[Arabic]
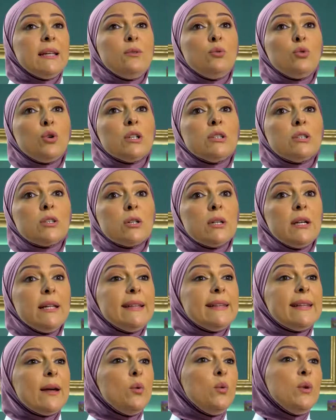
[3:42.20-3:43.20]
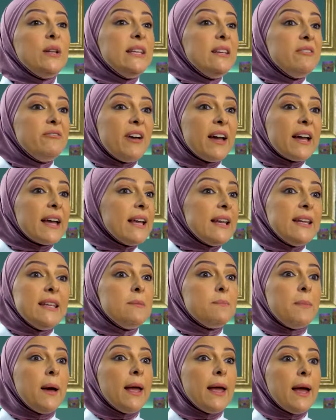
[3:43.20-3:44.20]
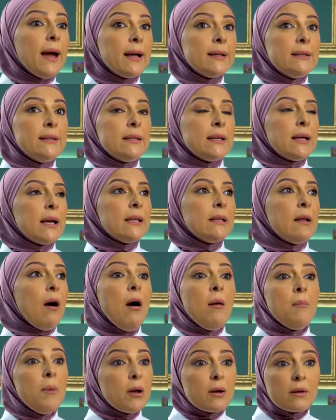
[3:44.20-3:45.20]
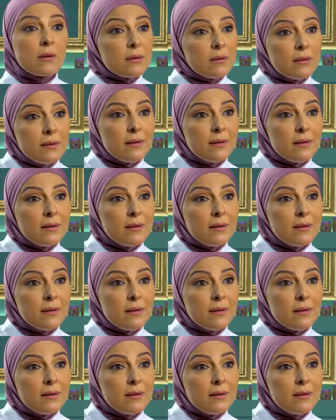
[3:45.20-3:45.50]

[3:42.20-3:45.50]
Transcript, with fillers: لانه كان راجل توليفه غريبه يعني كان قمر